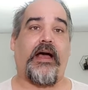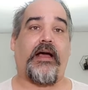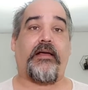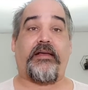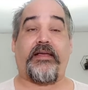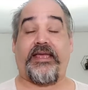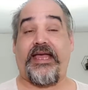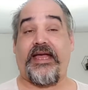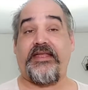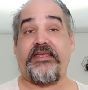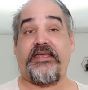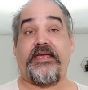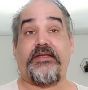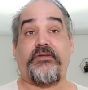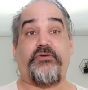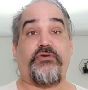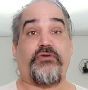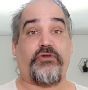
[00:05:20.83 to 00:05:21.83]

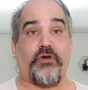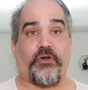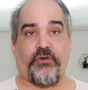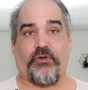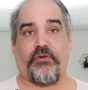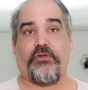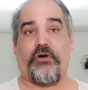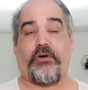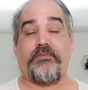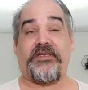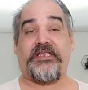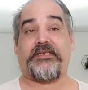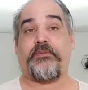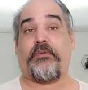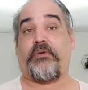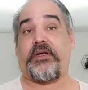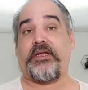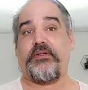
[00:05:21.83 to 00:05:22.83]
gagner du temps
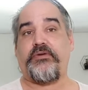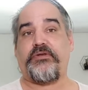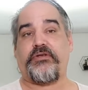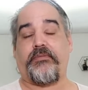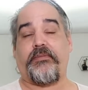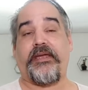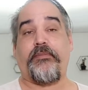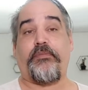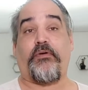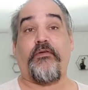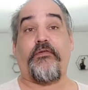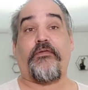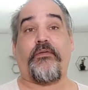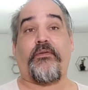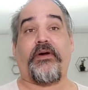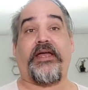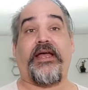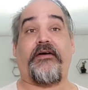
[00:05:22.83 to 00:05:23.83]
d'endormissement et du sommeil
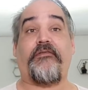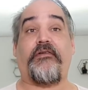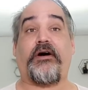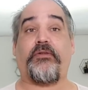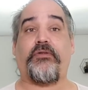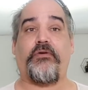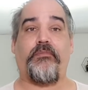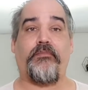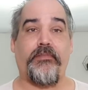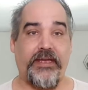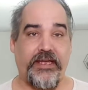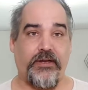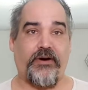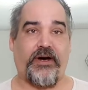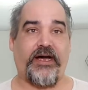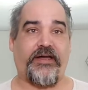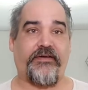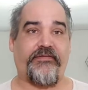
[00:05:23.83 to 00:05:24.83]
profond et avoir de
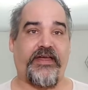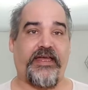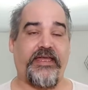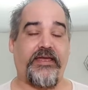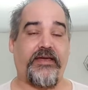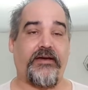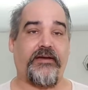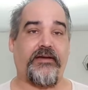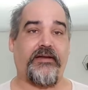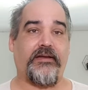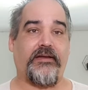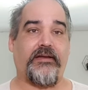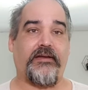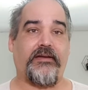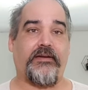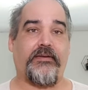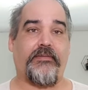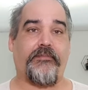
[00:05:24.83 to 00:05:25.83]
meilleurs réveils,
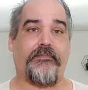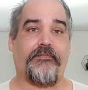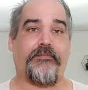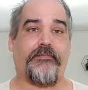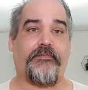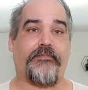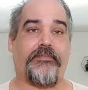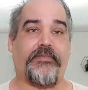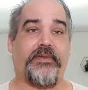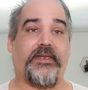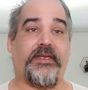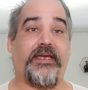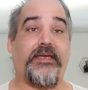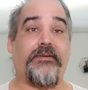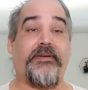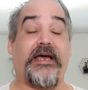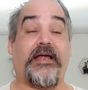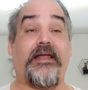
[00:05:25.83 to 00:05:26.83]

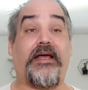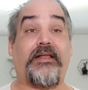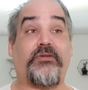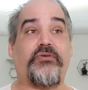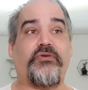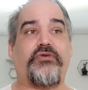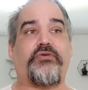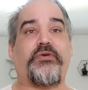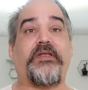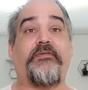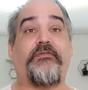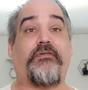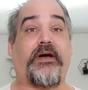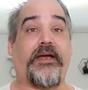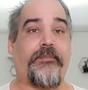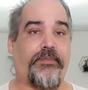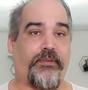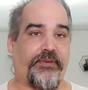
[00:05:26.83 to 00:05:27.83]
et eh bien là tout de suite vous
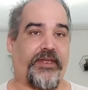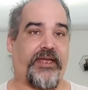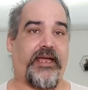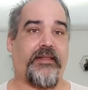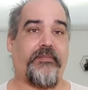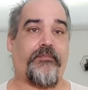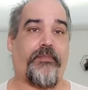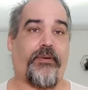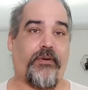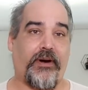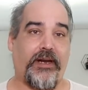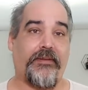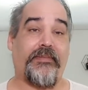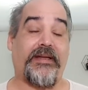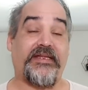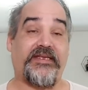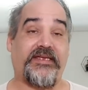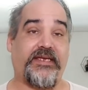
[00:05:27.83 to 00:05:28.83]
répondez à une
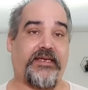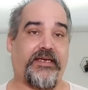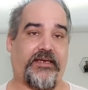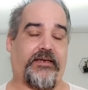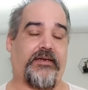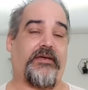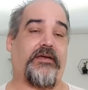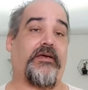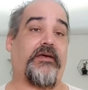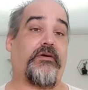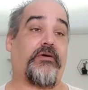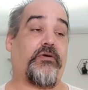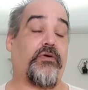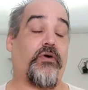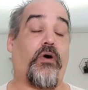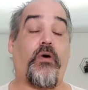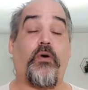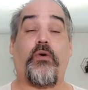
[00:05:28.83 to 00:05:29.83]
problématique
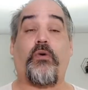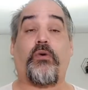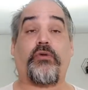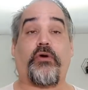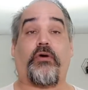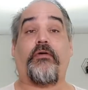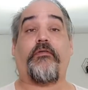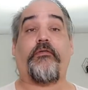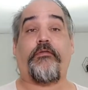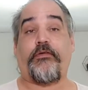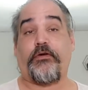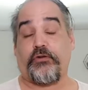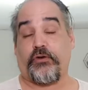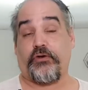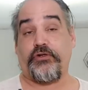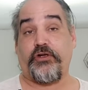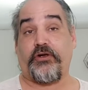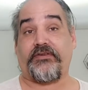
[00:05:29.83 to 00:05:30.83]
que rencontre
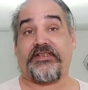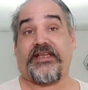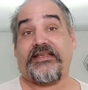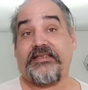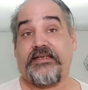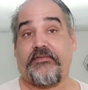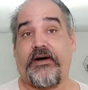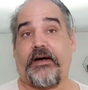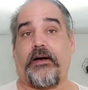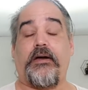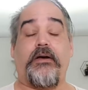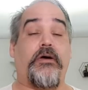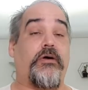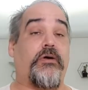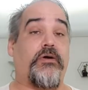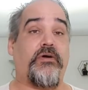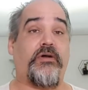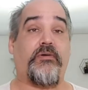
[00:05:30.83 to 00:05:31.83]
votre audience, à savoir
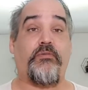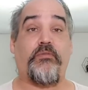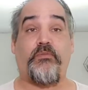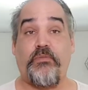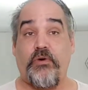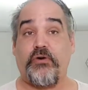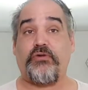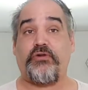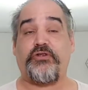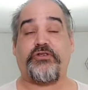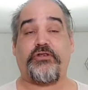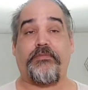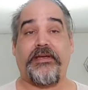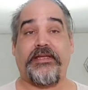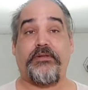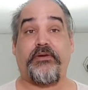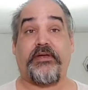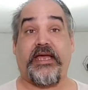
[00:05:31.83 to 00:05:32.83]
le manque de
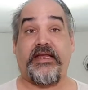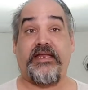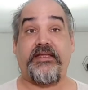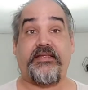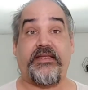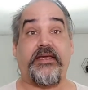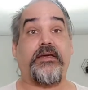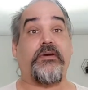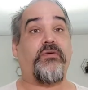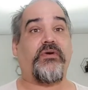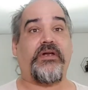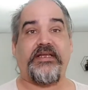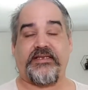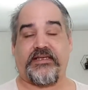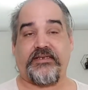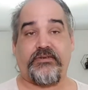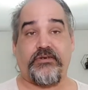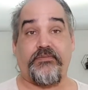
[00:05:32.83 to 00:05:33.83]
sommeil de qualité ou
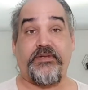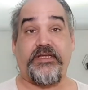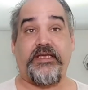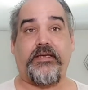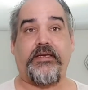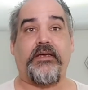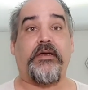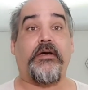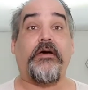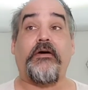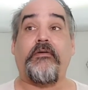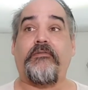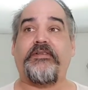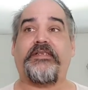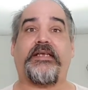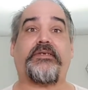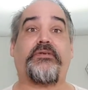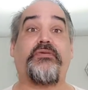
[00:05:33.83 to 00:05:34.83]
les insomnies,
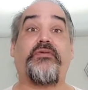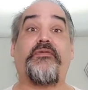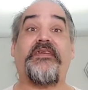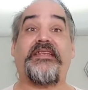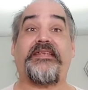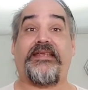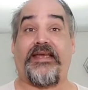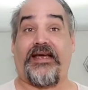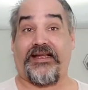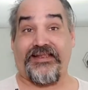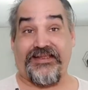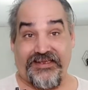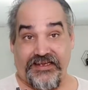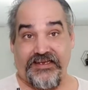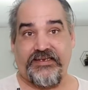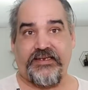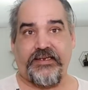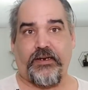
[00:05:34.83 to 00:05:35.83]
vous assouvissez un
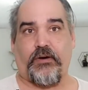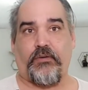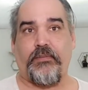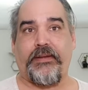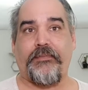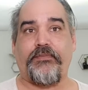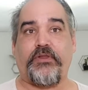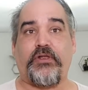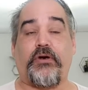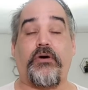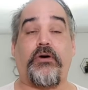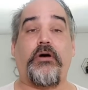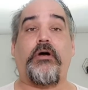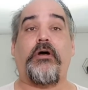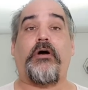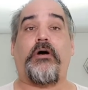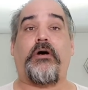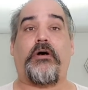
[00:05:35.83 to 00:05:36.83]
désir en même temps
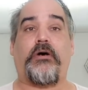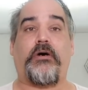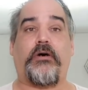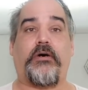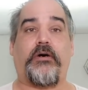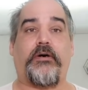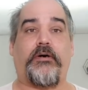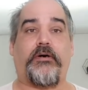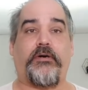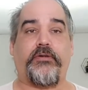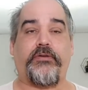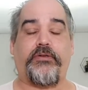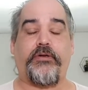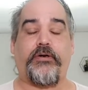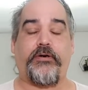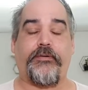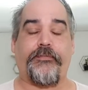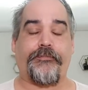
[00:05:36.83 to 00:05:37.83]
euh,
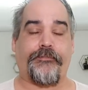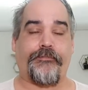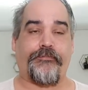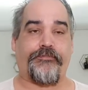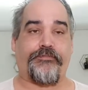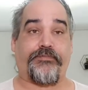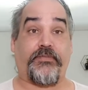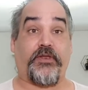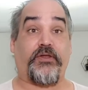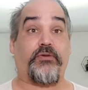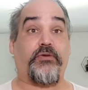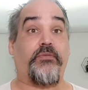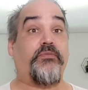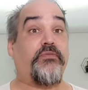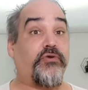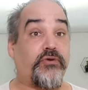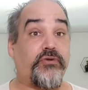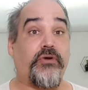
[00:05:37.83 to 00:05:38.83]
de,
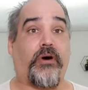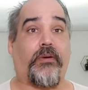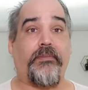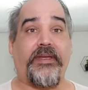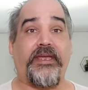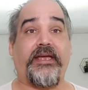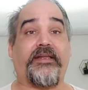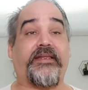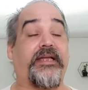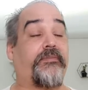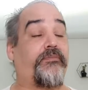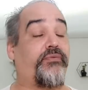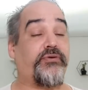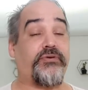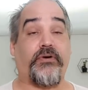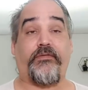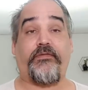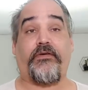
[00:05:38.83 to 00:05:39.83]
mieux dormir, d'être
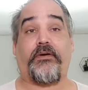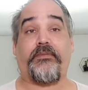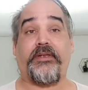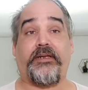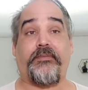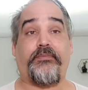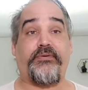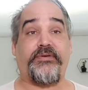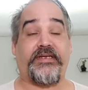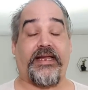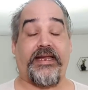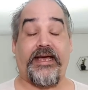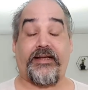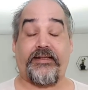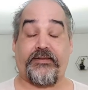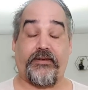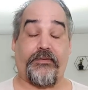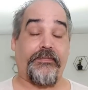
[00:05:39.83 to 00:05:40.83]
plus en forme, d'être plus
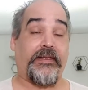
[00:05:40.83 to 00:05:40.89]
alerte.